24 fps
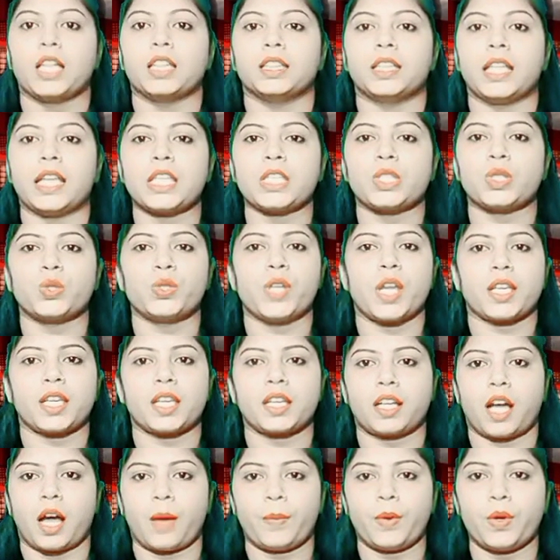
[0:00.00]
देश दुनिया
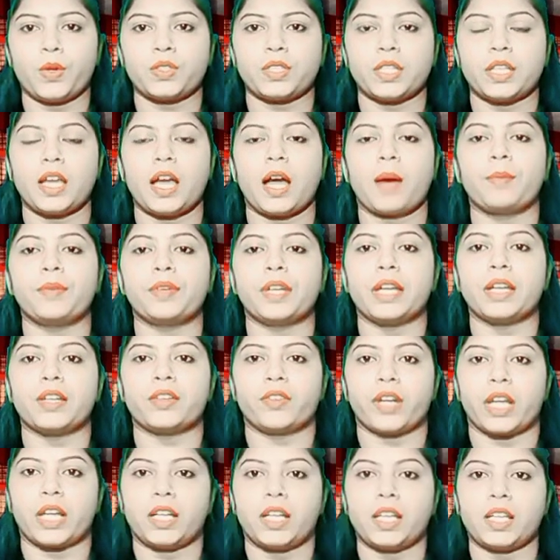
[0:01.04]
की खबरों से
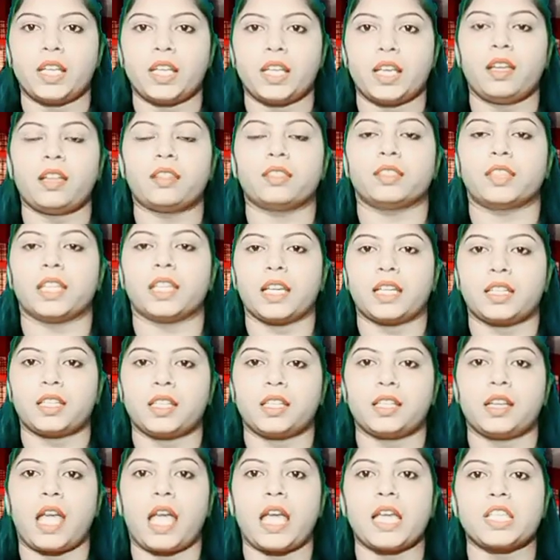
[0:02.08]
अपडेट रहने के लिए
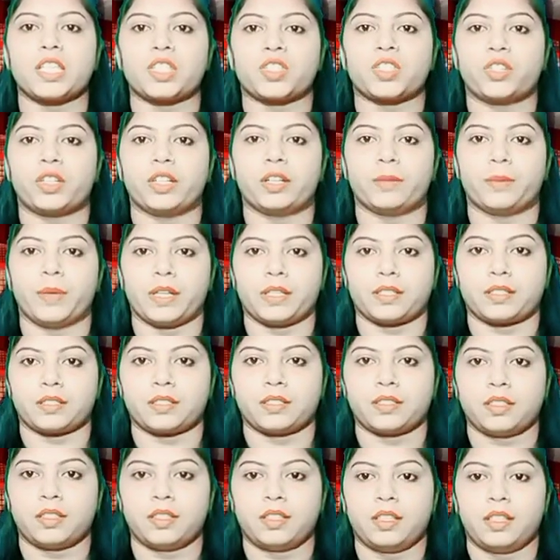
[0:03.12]
देखते रहिए स्ट्रीट बस
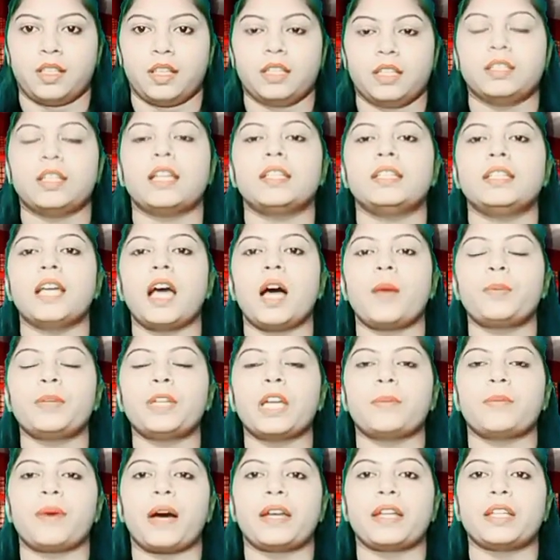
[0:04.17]
यदि
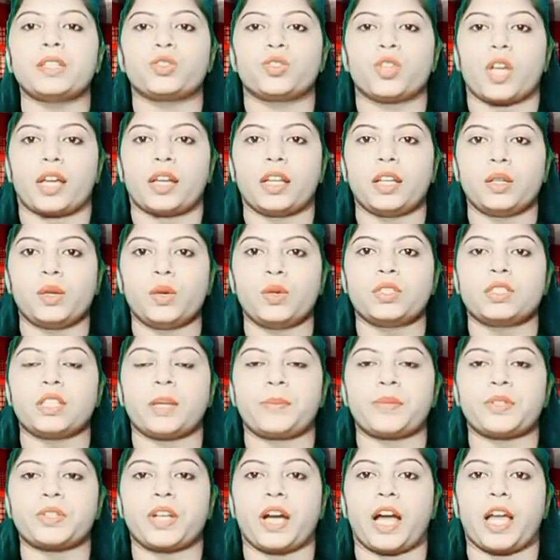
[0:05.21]
आपने हमारे चैनल को
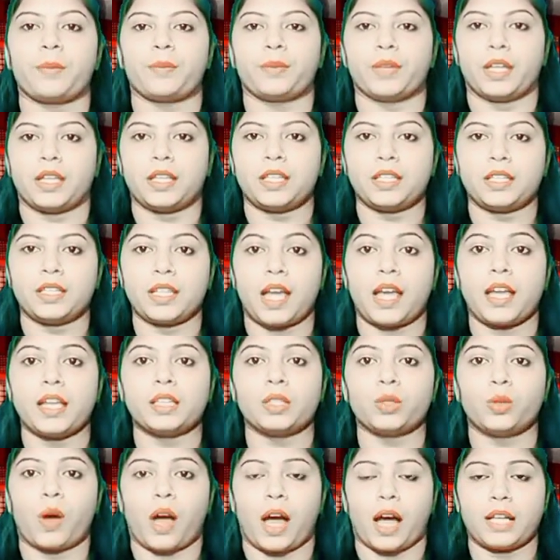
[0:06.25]
सब्सक्राइब नहीं किया
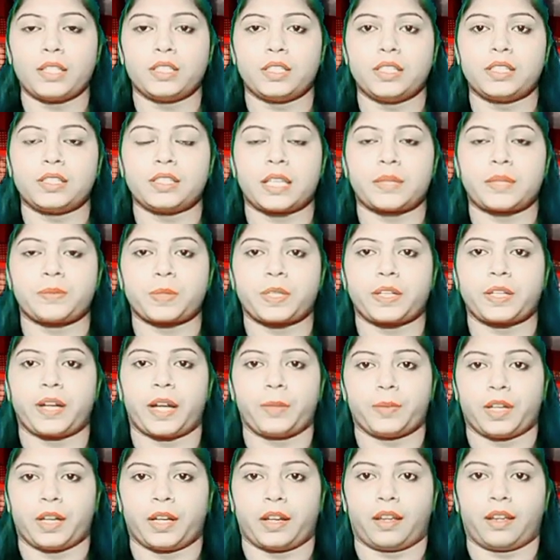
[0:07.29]
है तो आज ही
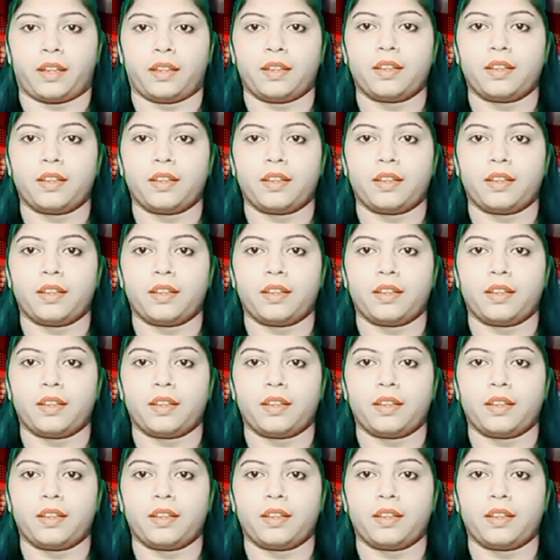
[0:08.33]
सब्सक्राइब करें